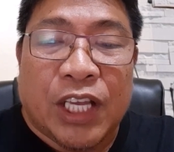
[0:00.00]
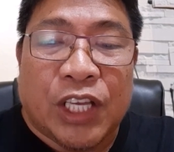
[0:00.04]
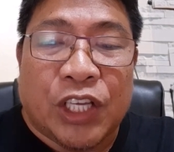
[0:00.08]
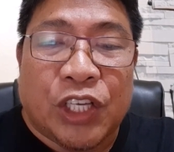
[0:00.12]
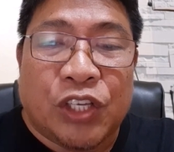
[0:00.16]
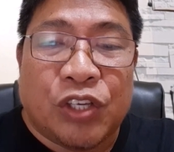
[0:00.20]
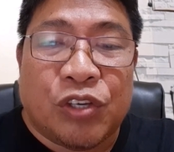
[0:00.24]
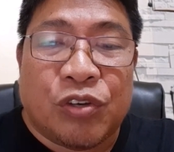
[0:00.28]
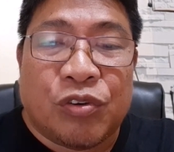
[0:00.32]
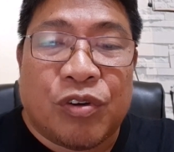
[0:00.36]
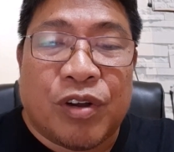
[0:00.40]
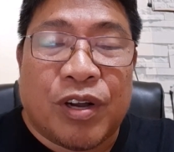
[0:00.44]

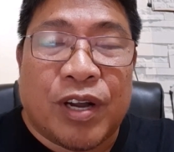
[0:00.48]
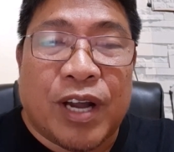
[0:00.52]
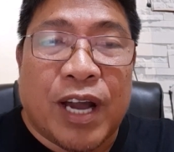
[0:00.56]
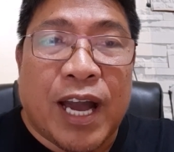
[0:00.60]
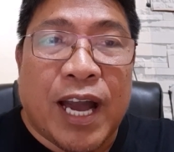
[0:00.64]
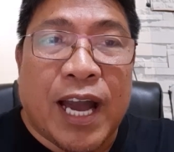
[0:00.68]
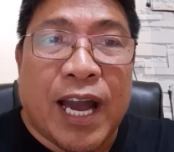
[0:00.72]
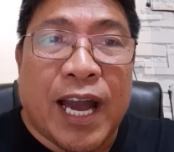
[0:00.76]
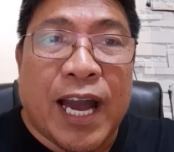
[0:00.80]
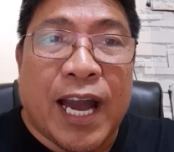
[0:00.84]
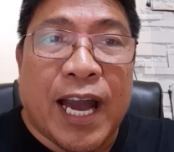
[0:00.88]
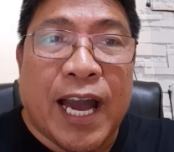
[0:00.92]
yung,
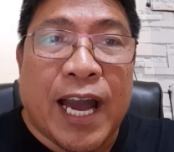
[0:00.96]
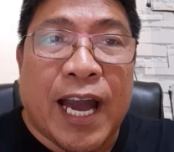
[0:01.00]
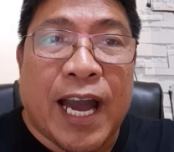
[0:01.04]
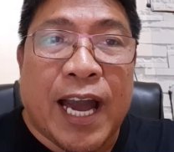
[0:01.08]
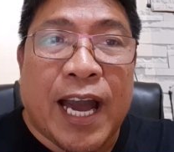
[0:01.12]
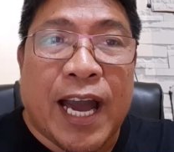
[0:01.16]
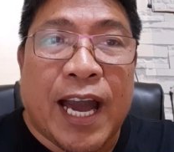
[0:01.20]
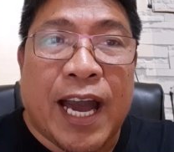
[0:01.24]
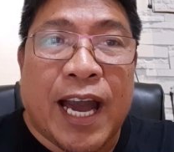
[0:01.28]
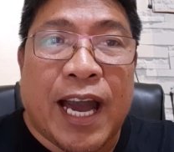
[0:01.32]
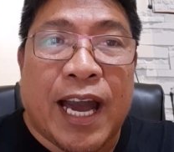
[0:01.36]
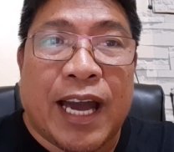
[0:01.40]

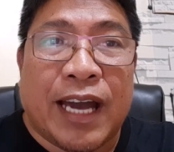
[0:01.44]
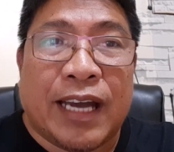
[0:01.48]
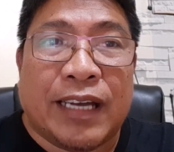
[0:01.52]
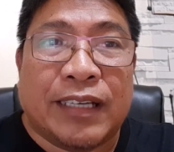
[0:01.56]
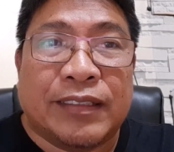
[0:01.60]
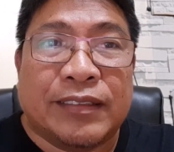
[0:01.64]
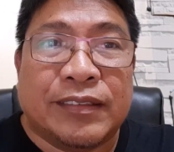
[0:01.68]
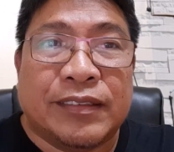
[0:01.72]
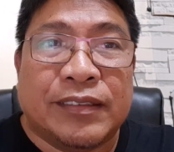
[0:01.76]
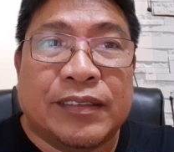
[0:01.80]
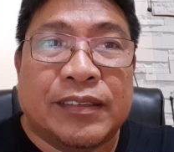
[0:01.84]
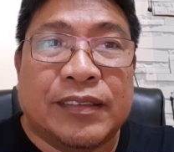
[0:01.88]
uh,
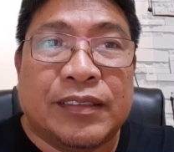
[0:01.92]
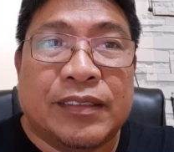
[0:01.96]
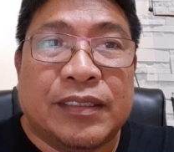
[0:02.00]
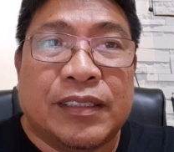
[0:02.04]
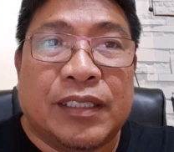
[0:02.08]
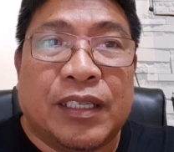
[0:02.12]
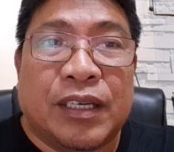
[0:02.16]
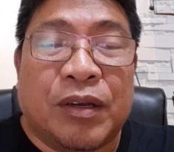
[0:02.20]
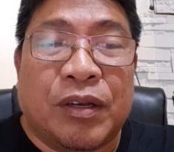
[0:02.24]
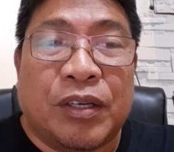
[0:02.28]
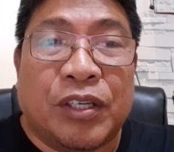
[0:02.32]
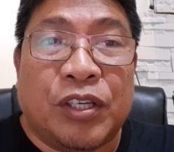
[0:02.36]

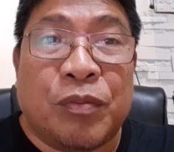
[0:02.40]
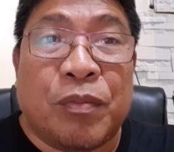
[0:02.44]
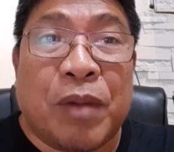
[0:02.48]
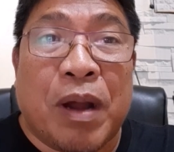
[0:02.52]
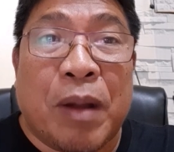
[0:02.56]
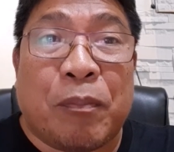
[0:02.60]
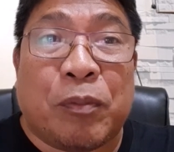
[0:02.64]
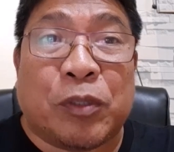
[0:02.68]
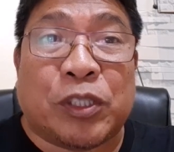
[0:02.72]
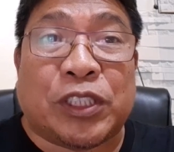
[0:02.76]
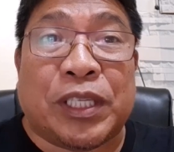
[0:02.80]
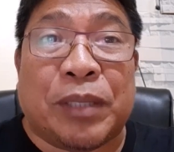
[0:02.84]
yung
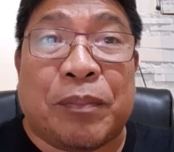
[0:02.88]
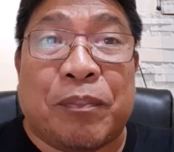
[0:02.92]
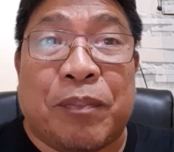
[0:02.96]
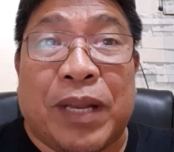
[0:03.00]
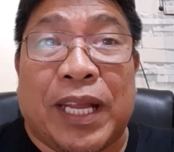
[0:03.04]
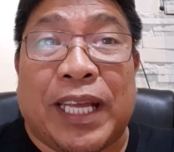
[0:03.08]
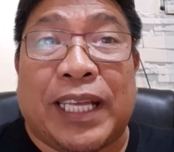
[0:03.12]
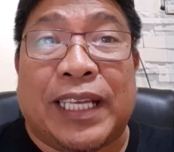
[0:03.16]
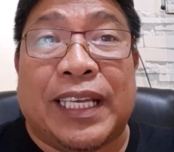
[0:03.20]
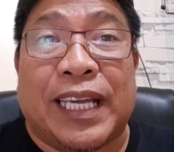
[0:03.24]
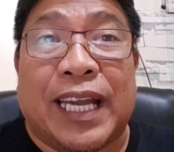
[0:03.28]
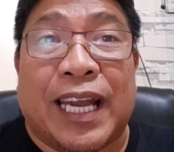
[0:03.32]
mga
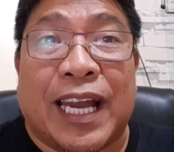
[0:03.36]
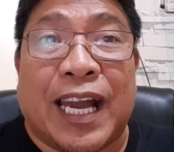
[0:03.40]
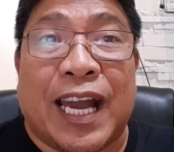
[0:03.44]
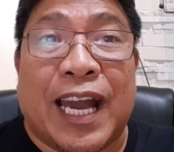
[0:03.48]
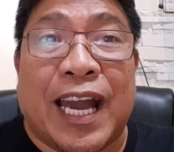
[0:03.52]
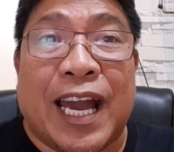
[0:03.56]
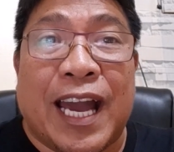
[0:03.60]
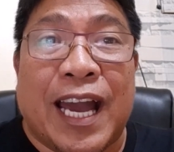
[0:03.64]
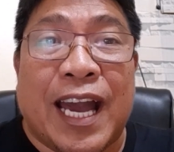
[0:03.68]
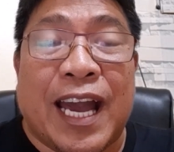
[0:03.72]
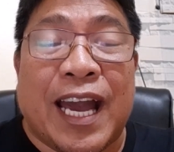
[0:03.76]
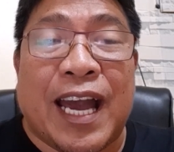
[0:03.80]
posibleng niyang
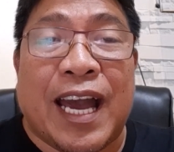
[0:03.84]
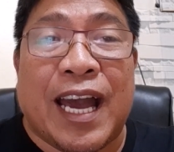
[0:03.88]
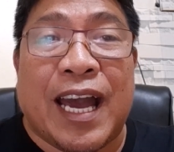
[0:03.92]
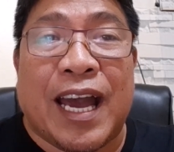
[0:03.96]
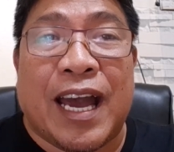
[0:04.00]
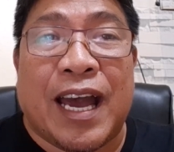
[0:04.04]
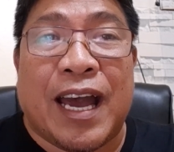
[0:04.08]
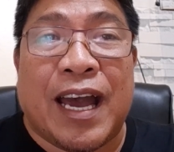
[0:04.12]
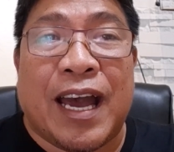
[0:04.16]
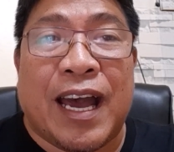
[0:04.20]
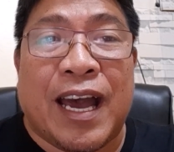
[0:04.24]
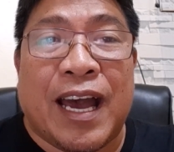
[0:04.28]

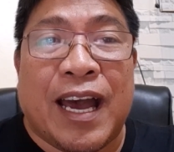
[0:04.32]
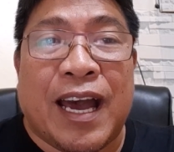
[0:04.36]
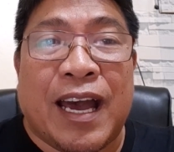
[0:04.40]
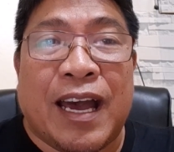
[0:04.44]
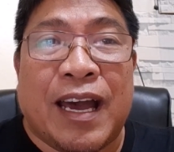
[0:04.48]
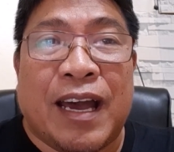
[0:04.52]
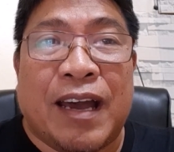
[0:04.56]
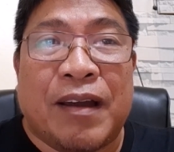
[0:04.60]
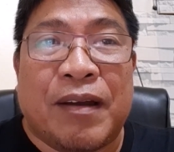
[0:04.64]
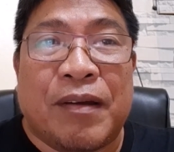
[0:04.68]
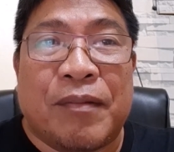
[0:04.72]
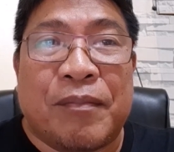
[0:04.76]

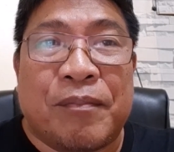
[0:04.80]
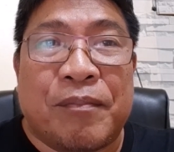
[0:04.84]
uh,